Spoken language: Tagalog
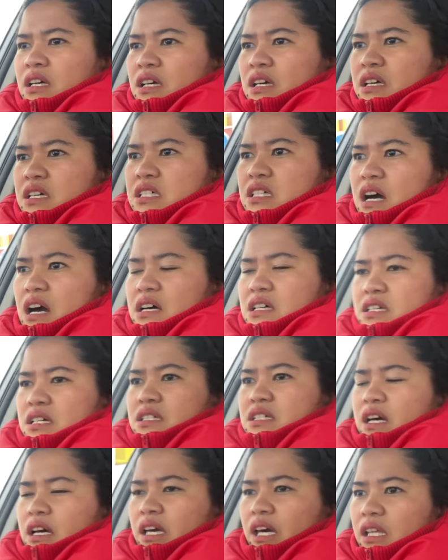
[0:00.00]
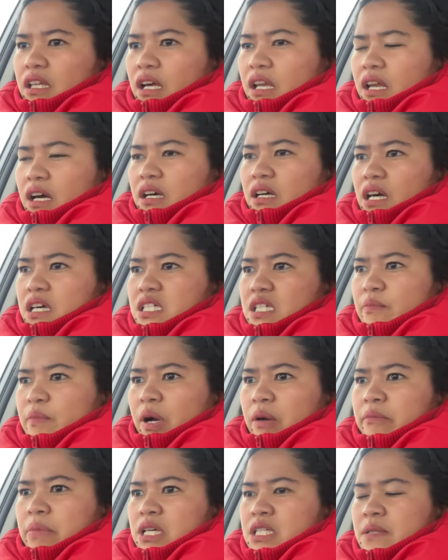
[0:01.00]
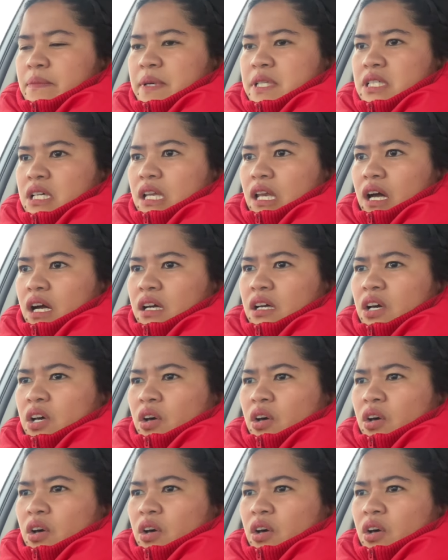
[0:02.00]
isang sasakyan na lang kaysa magbus pa sila.